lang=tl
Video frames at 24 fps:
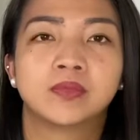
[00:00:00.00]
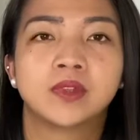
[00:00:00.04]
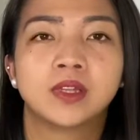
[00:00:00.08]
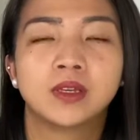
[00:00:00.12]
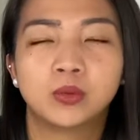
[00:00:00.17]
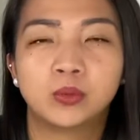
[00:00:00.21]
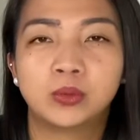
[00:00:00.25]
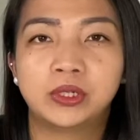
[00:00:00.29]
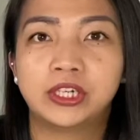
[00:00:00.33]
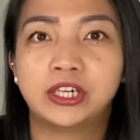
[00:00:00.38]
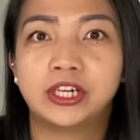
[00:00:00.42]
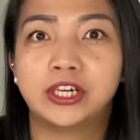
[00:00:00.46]

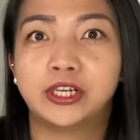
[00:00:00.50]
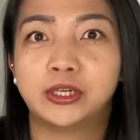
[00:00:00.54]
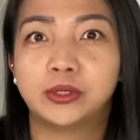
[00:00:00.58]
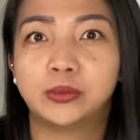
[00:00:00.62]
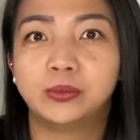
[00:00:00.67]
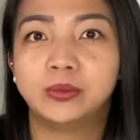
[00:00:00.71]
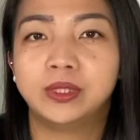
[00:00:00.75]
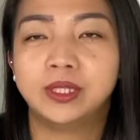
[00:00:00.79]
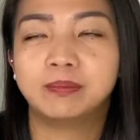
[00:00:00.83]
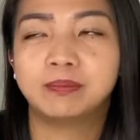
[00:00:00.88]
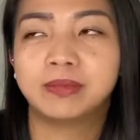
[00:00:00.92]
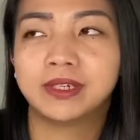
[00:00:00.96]
where are
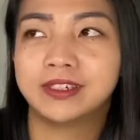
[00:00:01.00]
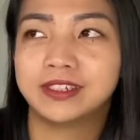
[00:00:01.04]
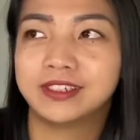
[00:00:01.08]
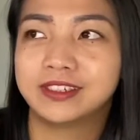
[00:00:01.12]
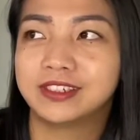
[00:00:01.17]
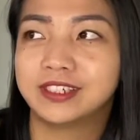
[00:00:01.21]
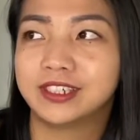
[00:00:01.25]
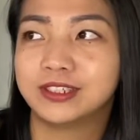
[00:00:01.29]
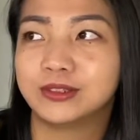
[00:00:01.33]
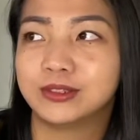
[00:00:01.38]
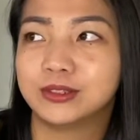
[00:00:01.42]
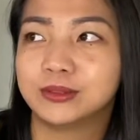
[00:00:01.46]
we? Parang
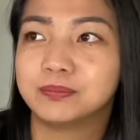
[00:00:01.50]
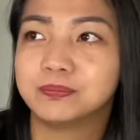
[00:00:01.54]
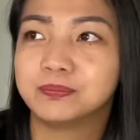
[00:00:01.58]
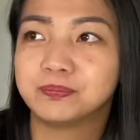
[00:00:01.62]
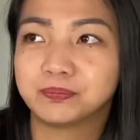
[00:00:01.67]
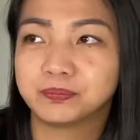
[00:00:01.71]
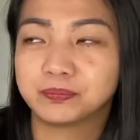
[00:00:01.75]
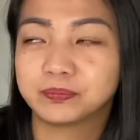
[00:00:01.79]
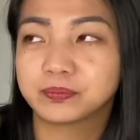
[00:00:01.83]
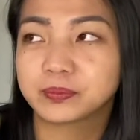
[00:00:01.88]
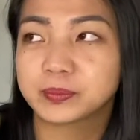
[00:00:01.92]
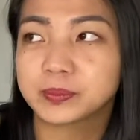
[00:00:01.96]
ganun.
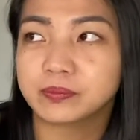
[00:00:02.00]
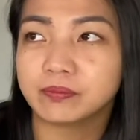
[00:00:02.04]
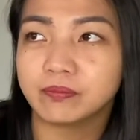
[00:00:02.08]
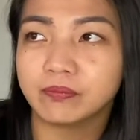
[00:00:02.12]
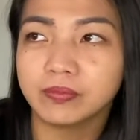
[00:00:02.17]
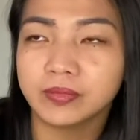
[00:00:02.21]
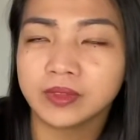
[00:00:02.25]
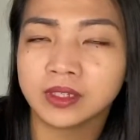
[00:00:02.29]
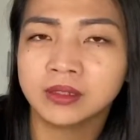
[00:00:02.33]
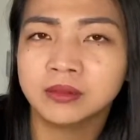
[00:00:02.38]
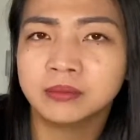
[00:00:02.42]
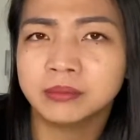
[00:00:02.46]

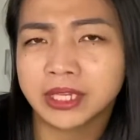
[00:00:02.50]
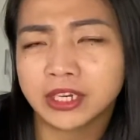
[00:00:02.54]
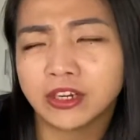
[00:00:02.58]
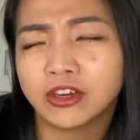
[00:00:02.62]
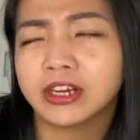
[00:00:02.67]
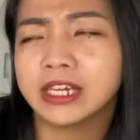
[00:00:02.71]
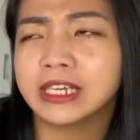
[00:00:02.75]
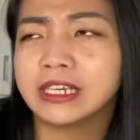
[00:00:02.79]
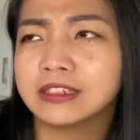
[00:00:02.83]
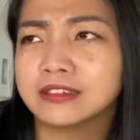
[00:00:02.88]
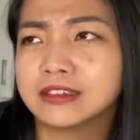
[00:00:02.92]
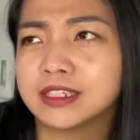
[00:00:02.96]
Pero
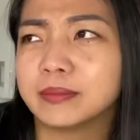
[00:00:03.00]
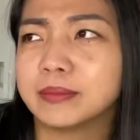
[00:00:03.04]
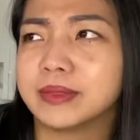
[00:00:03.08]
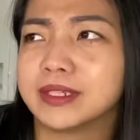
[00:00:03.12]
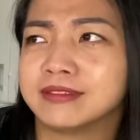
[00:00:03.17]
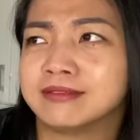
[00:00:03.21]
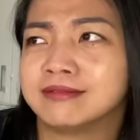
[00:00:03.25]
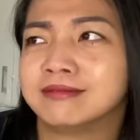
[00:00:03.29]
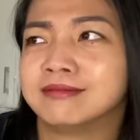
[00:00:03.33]
okay lang naman.